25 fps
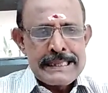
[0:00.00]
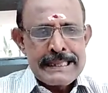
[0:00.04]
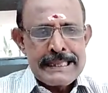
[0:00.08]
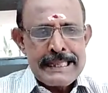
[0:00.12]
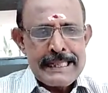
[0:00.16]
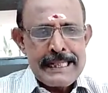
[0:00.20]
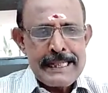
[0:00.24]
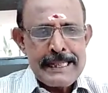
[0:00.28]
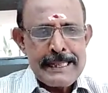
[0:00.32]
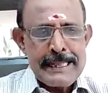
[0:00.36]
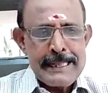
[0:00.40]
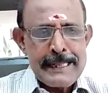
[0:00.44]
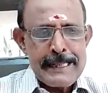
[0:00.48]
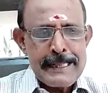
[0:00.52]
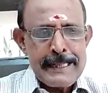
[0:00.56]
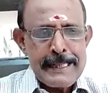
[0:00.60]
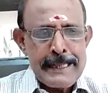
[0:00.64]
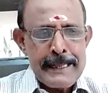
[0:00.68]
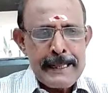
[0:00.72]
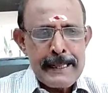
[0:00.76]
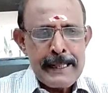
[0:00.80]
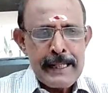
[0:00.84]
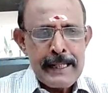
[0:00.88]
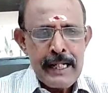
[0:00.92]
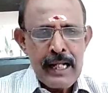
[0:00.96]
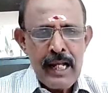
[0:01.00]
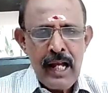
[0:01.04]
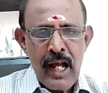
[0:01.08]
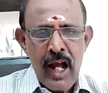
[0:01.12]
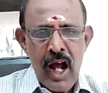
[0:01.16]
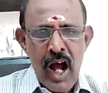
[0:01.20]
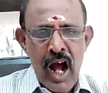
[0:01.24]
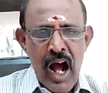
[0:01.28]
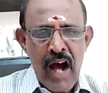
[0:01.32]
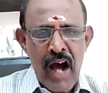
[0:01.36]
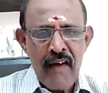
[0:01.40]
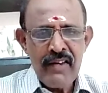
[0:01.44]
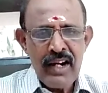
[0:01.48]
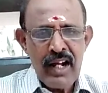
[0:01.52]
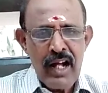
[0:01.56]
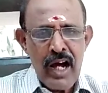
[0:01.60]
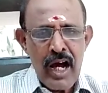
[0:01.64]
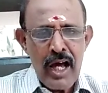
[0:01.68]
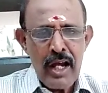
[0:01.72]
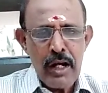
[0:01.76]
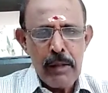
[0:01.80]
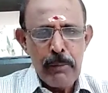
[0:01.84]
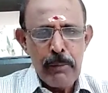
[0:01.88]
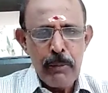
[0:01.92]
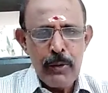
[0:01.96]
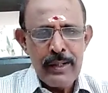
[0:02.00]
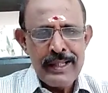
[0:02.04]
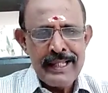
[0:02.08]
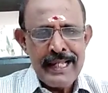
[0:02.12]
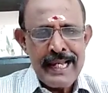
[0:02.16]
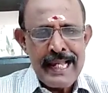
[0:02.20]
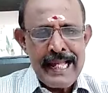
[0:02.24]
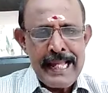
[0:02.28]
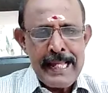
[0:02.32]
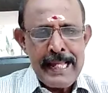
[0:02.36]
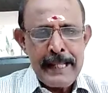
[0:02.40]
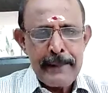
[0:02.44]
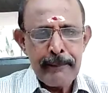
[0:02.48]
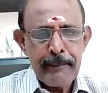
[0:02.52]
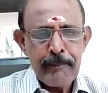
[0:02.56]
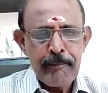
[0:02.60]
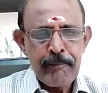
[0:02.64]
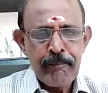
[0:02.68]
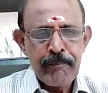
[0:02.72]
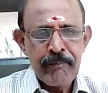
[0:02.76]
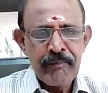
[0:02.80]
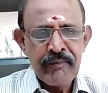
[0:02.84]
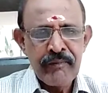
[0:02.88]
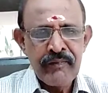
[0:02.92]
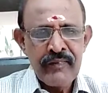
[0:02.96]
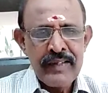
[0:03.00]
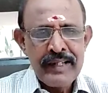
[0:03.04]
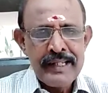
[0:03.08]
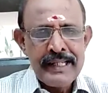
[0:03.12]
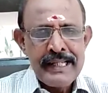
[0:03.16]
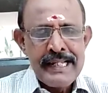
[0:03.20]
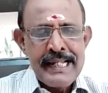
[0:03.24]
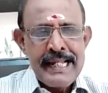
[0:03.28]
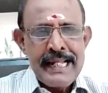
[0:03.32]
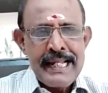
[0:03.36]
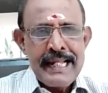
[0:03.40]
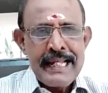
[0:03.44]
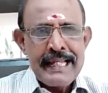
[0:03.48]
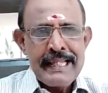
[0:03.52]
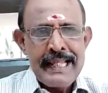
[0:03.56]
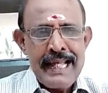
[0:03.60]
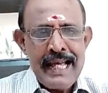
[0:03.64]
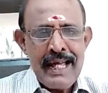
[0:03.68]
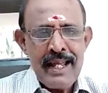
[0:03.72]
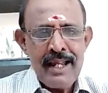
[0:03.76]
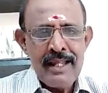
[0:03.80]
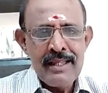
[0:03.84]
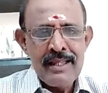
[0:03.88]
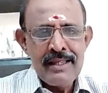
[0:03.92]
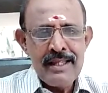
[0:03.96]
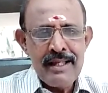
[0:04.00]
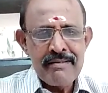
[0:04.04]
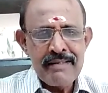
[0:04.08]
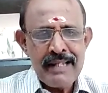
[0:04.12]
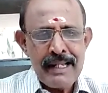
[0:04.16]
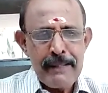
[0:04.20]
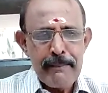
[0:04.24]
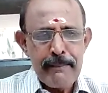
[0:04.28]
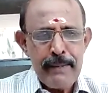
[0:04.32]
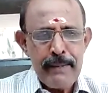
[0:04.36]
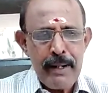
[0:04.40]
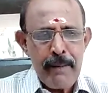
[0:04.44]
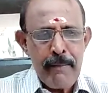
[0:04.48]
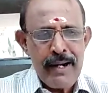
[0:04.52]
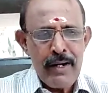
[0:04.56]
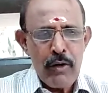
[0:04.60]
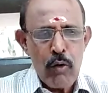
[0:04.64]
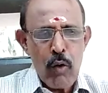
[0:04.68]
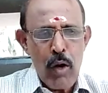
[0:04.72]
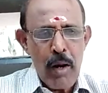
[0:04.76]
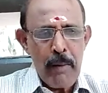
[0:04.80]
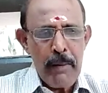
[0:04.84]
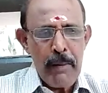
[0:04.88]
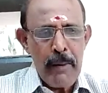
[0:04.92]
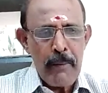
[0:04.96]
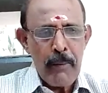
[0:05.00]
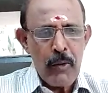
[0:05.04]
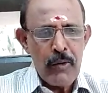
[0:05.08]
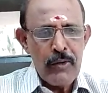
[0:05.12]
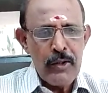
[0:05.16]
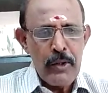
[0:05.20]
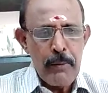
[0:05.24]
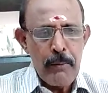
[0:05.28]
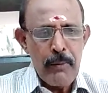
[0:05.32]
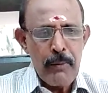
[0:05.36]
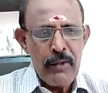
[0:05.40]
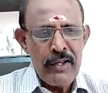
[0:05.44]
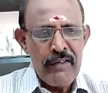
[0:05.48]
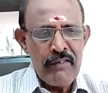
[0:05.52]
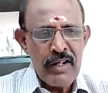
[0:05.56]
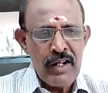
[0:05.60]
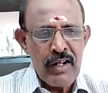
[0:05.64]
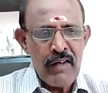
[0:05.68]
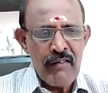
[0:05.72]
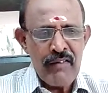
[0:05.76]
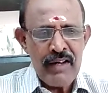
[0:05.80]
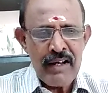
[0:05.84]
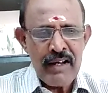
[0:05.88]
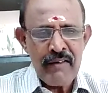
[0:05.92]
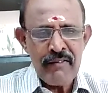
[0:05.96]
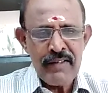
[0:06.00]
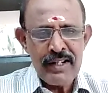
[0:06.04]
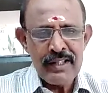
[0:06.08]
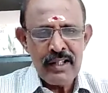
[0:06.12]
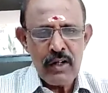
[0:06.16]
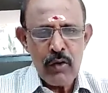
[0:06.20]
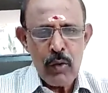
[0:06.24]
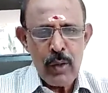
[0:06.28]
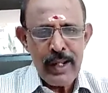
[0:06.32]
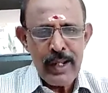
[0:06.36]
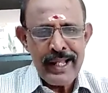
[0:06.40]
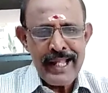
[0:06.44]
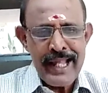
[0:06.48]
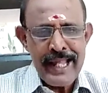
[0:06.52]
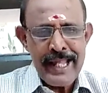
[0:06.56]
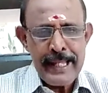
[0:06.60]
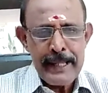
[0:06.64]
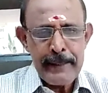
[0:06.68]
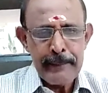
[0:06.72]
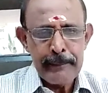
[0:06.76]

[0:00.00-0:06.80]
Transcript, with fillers: கிரகங்கள் அவருக்கு அருள் புரிந்தன இதை அறிந்த ஸ்ரீ பிரம்மன் கோபம் கொண்டு முனிவருக்கு வரவிருந்த நோயை